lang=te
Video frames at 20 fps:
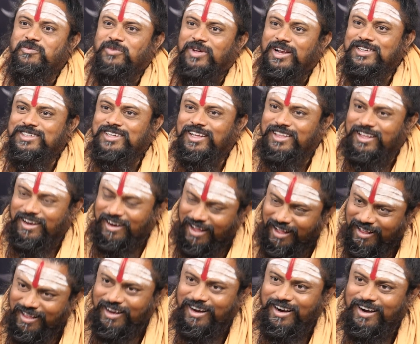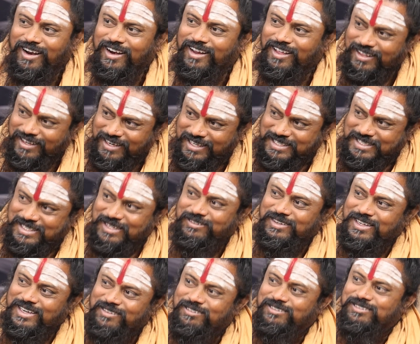మనశ్శాంతి రాదు అనడానికి అది
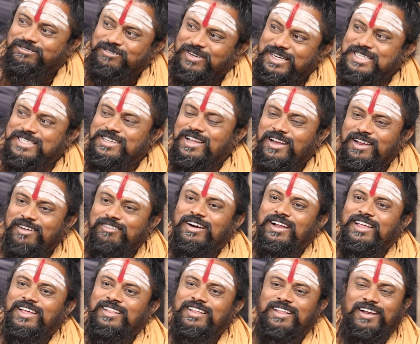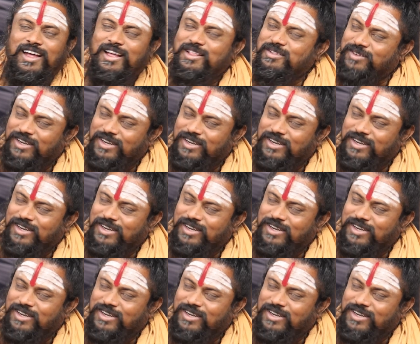నిజమైన ప్రశ్న నీ అడిగింది రాదు